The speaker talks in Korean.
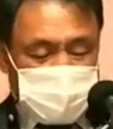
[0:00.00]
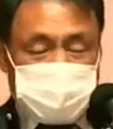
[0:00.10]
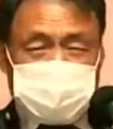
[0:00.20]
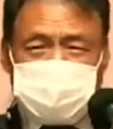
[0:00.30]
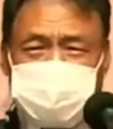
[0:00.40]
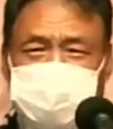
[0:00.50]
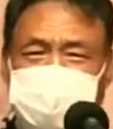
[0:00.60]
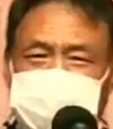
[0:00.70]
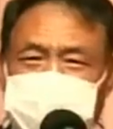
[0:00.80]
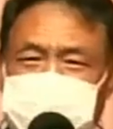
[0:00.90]
그래서 이제
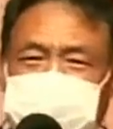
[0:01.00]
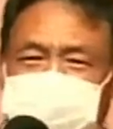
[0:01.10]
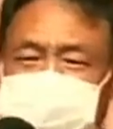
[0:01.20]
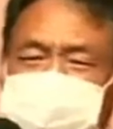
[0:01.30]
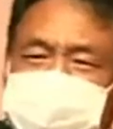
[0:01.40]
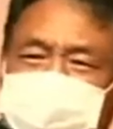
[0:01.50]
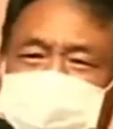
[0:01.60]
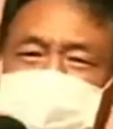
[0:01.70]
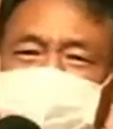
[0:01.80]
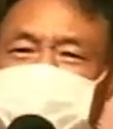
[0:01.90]
이런 경제는
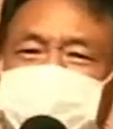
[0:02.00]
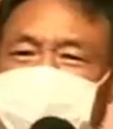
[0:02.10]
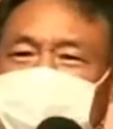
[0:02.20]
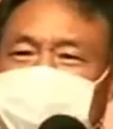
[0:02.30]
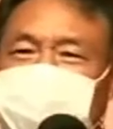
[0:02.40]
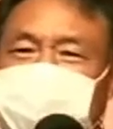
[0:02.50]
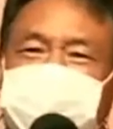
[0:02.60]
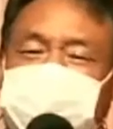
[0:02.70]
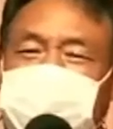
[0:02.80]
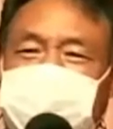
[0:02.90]
그냥 뭐 그냥
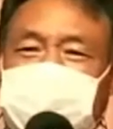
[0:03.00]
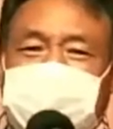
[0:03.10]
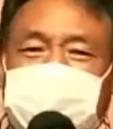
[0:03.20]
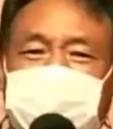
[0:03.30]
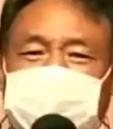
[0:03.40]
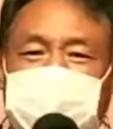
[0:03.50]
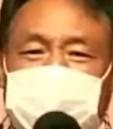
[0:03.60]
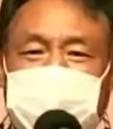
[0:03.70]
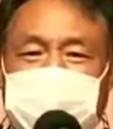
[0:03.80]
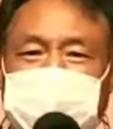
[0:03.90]
경제라는 단어가 아니라
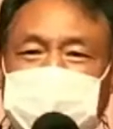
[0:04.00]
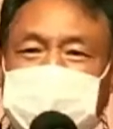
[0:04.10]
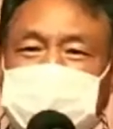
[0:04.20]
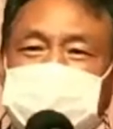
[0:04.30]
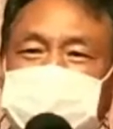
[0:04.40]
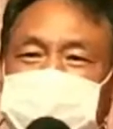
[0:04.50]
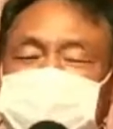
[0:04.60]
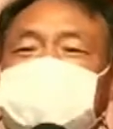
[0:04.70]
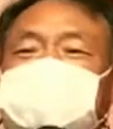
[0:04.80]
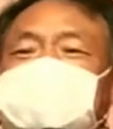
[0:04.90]
이제는
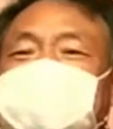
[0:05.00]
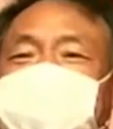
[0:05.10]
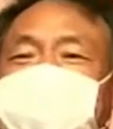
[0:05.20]
그것이